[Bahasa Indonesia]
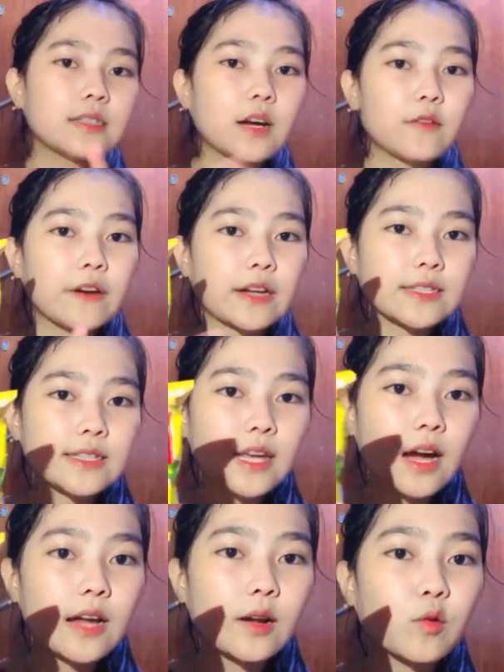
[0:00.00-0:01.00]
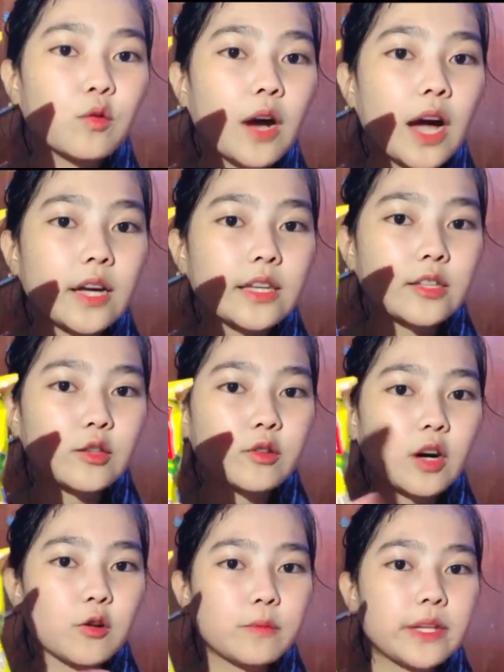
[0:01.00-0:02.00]
yang versi yang ada kuah
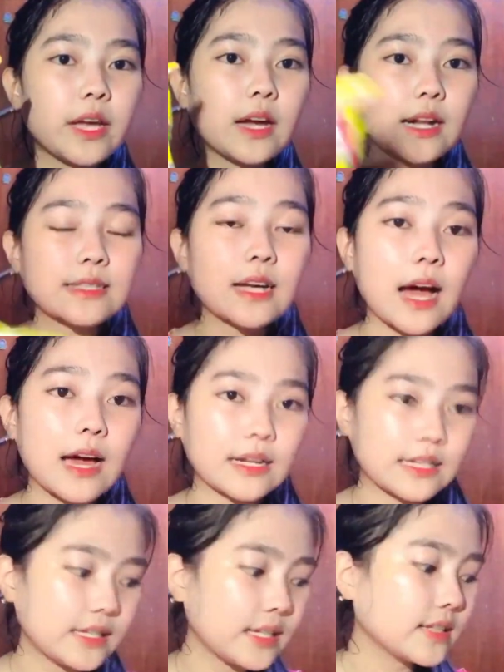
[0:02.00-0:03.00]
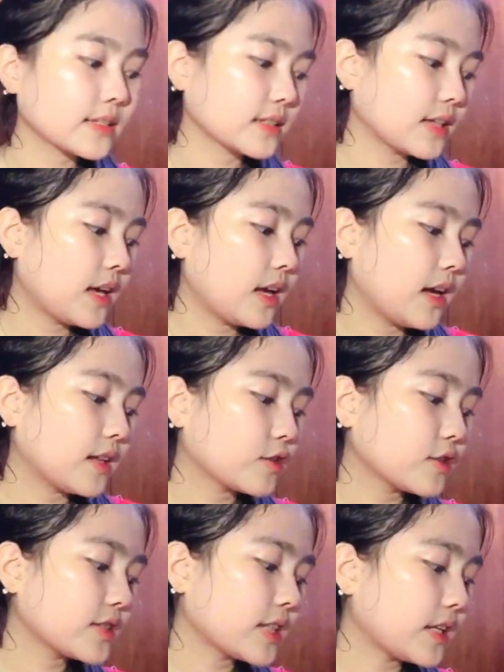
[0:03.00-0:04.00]
gitu aku beli yang rasa kari
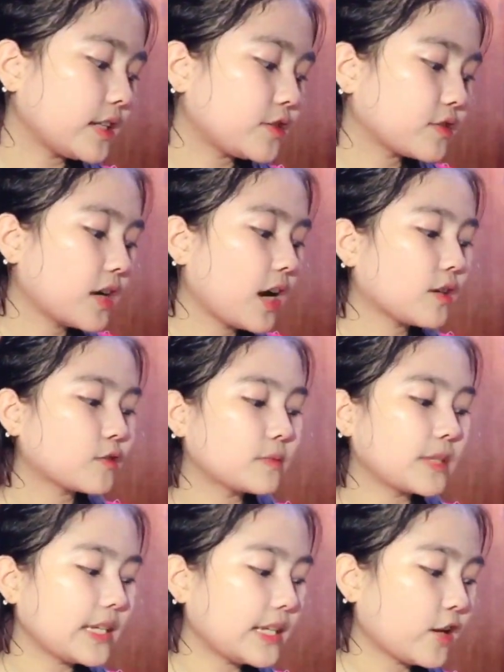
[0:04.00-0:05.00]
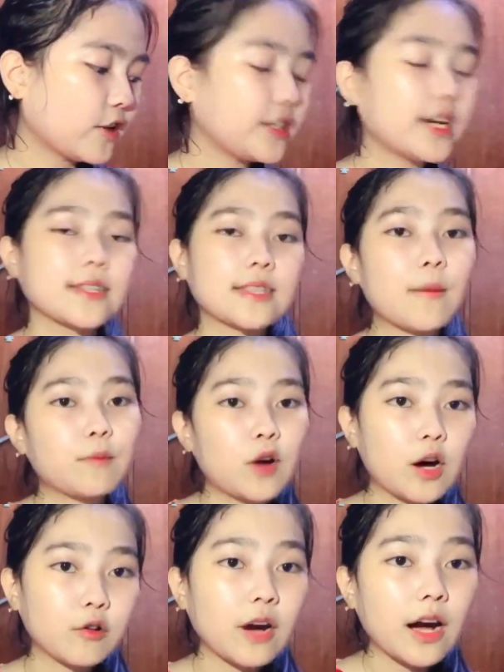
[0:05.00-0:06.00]
terus tadi juga aku beli oh iya sampo
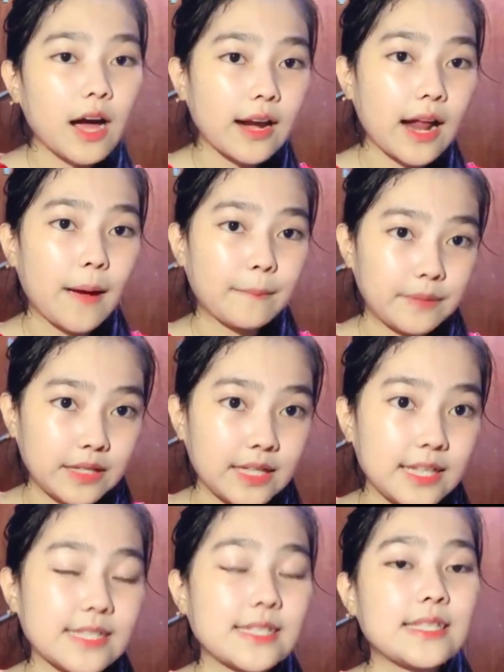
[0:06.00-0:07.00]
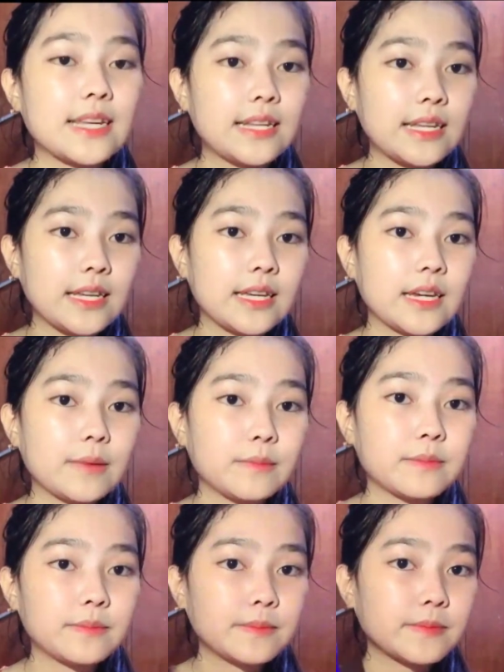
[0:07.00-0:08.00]
aku kan habis jadi
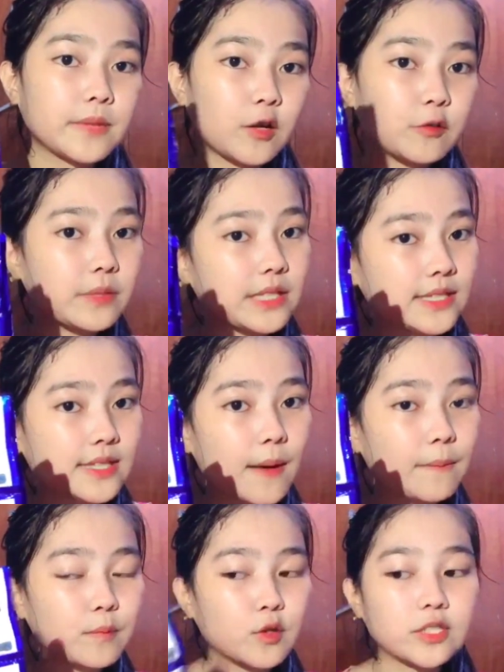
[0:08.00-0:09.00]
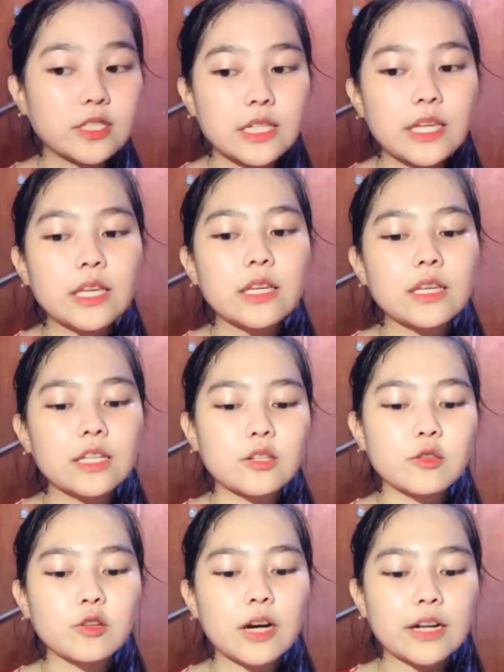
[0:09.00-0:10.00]
aku beli sampo zing ini
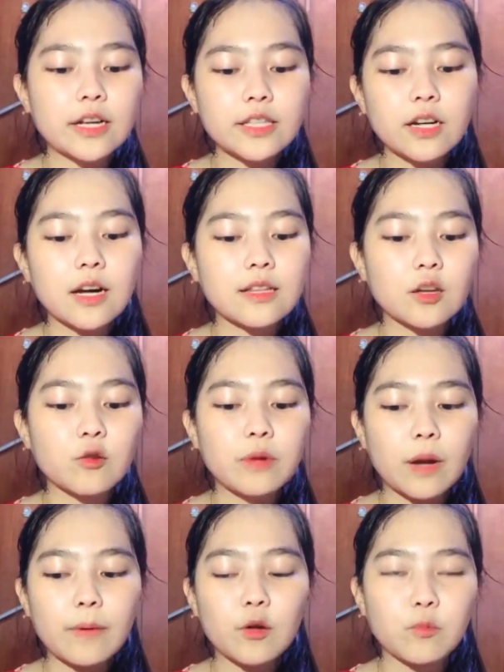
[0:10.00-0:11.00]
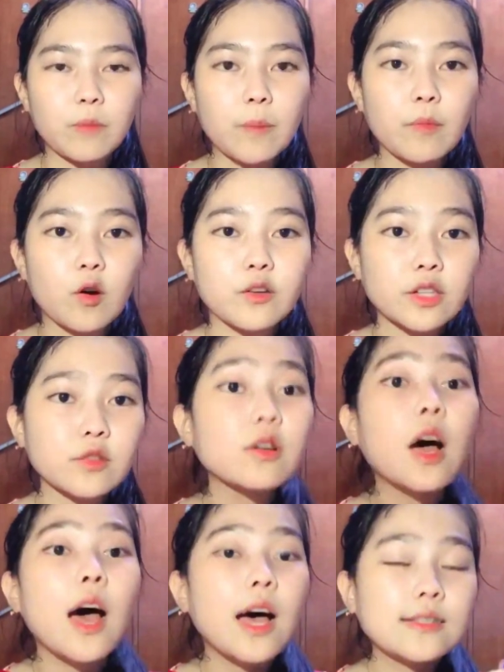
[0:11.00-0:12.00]
tuh harganya nggak tahu berapa lupa pokoknya
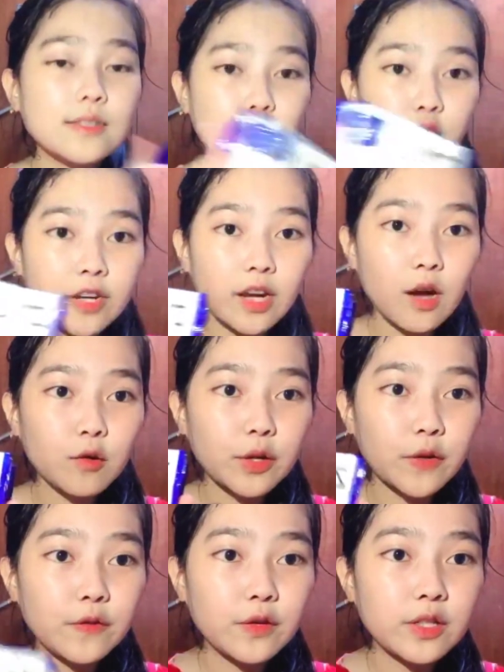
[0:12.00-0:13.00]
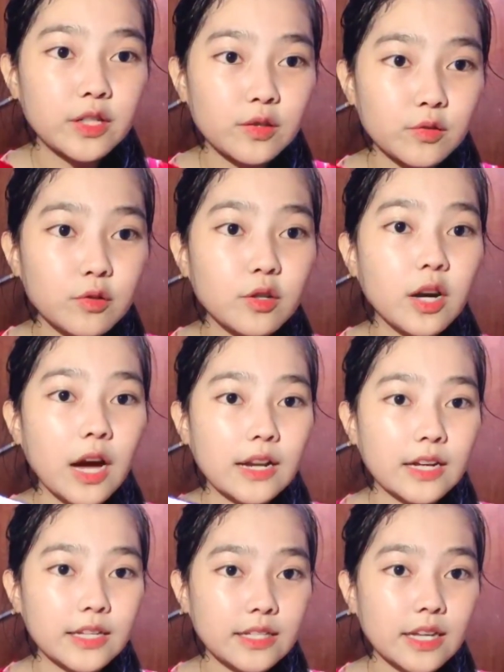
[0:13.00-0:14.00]
tuh semua yang aku review ini tuh
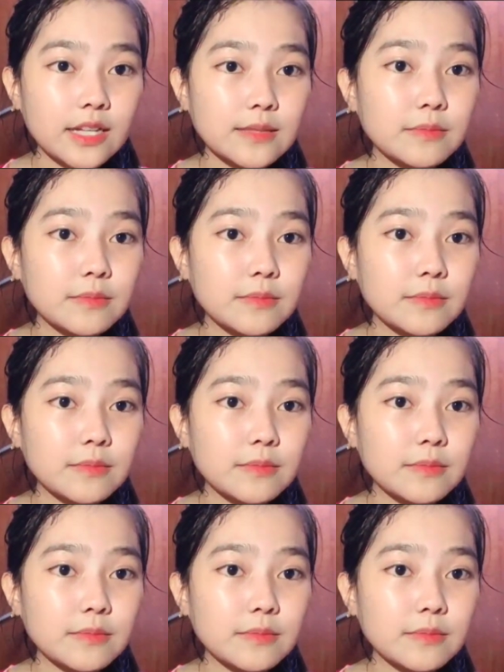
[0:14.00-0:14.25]
harganya